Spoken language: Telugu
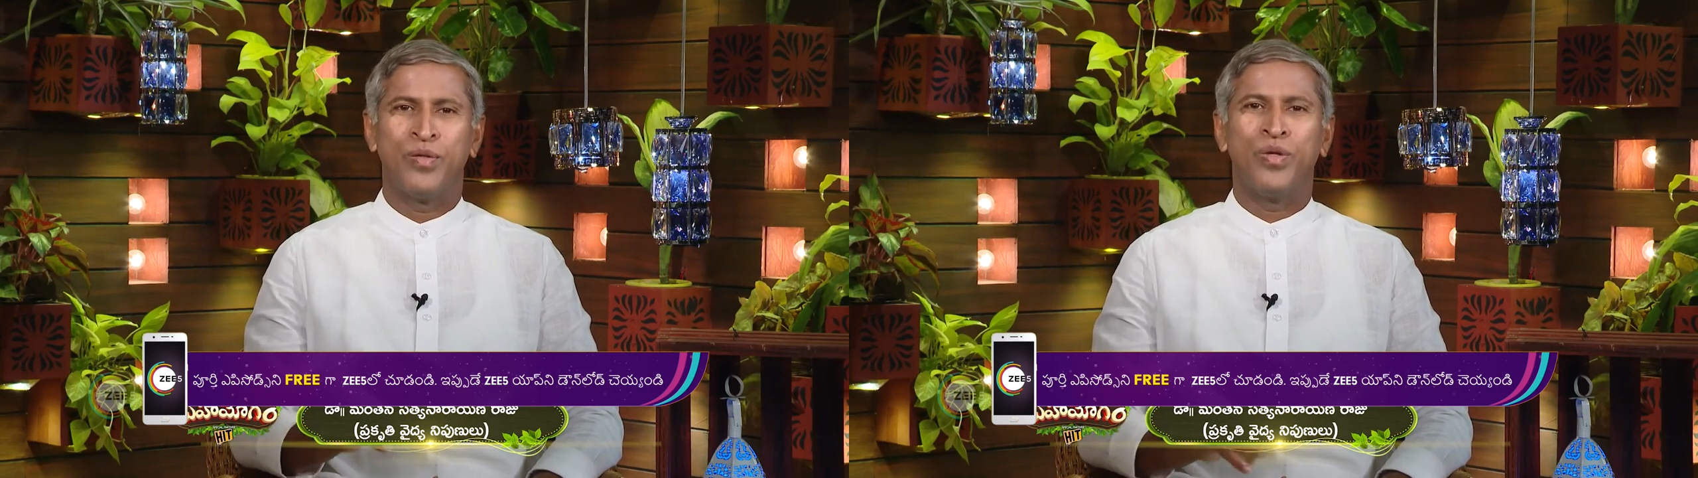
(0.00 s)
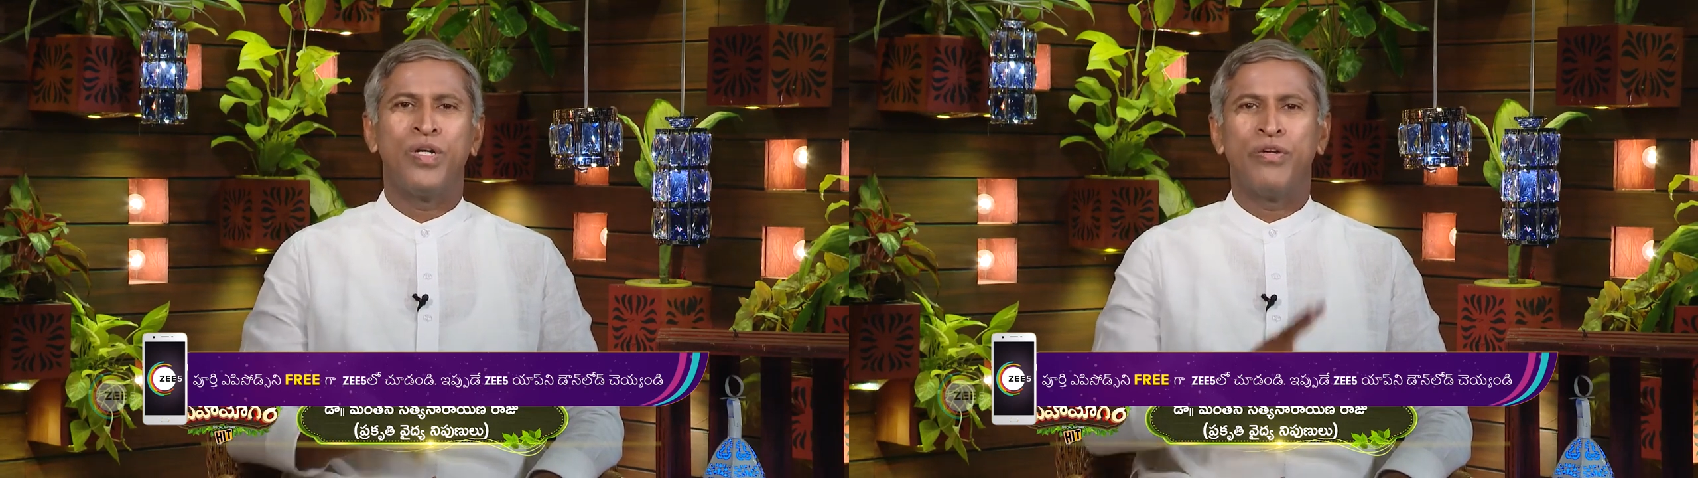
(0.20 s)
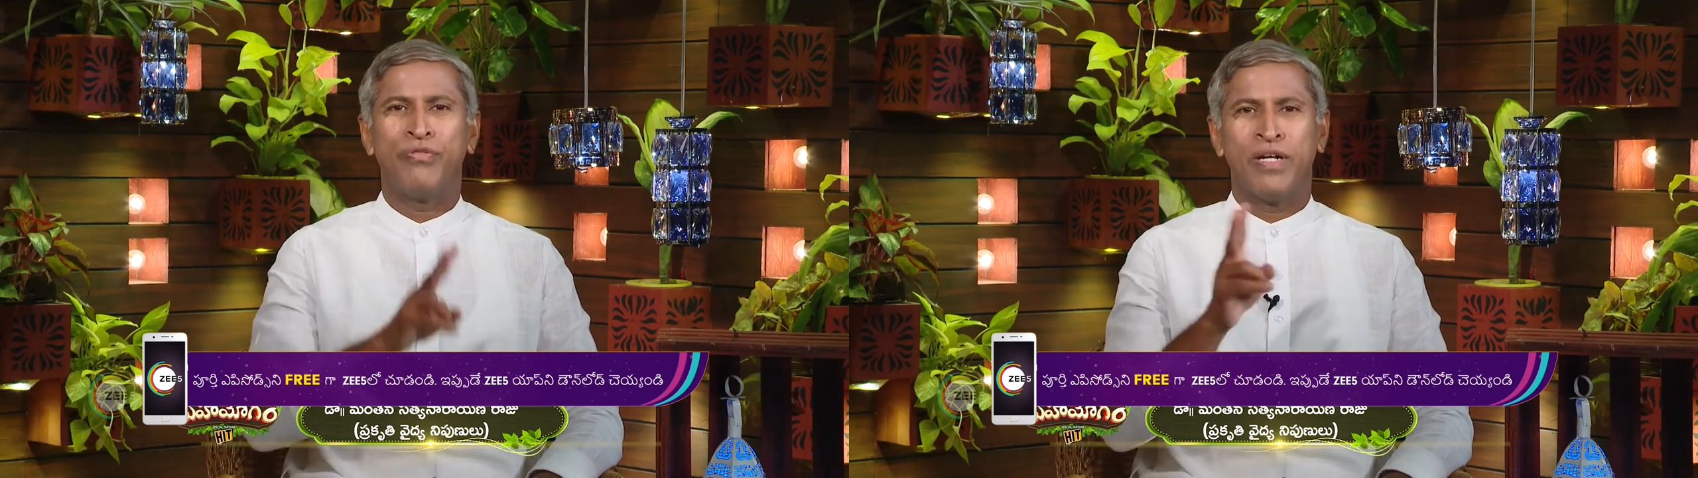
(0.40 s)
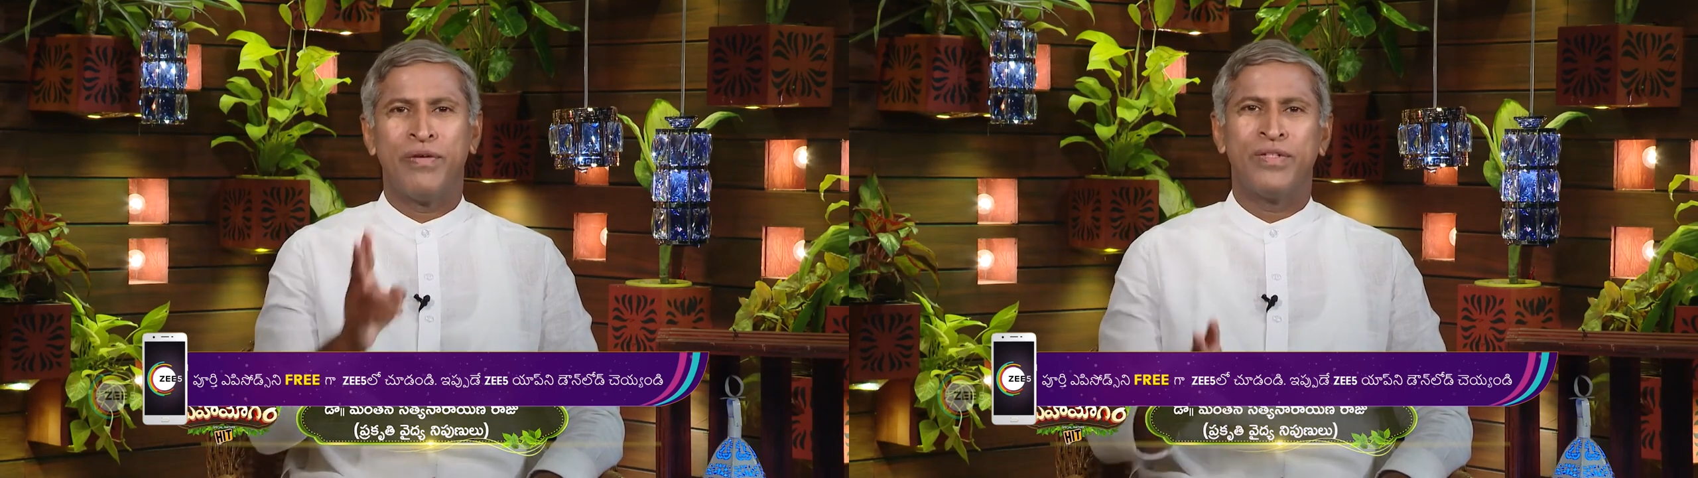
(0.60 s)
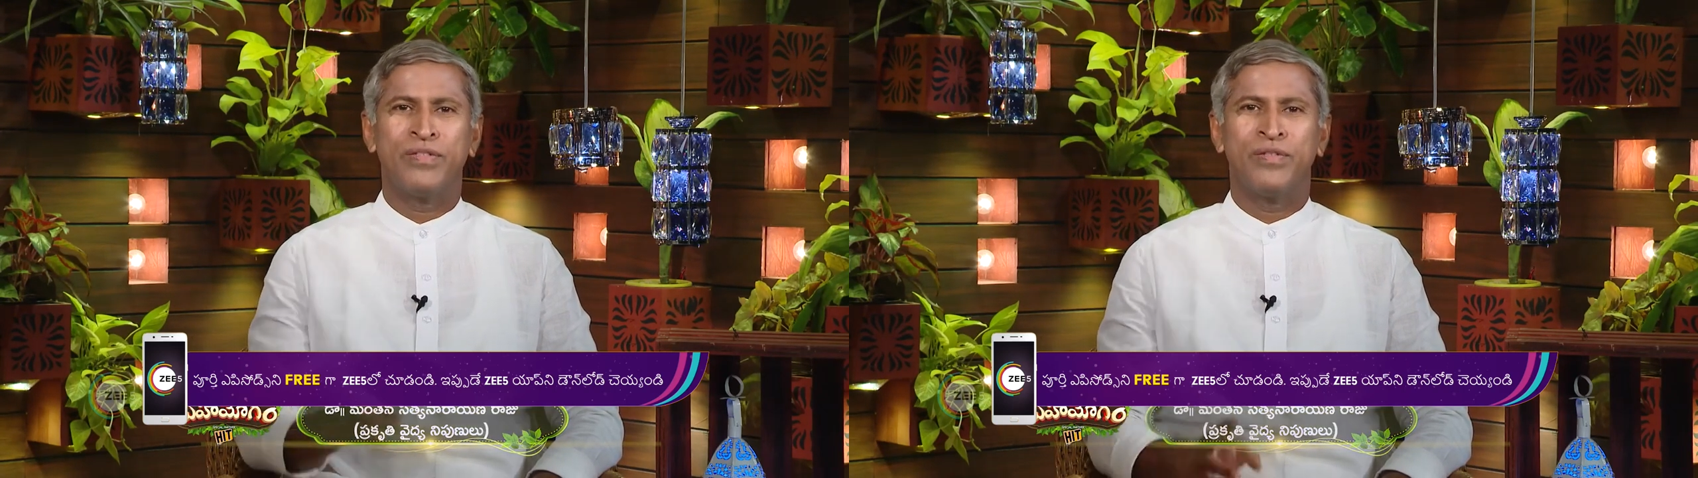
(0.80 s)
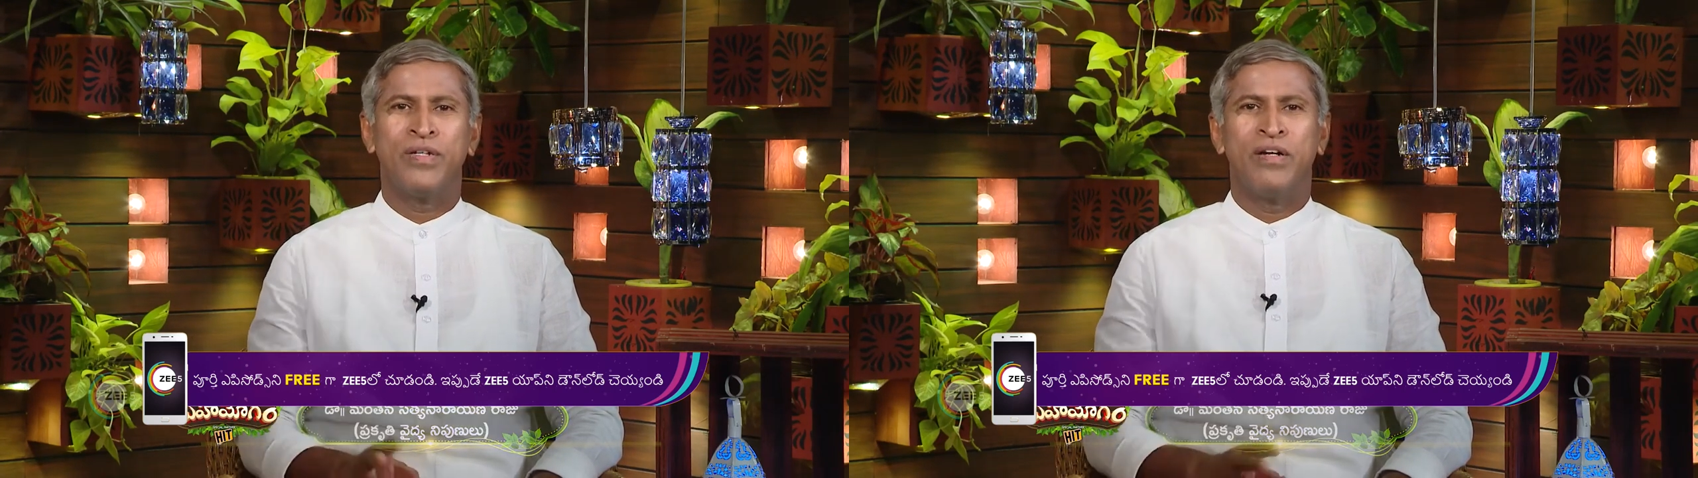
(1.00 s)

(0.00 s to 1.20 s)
ట్వంటీ ఫోర్ అవర్స్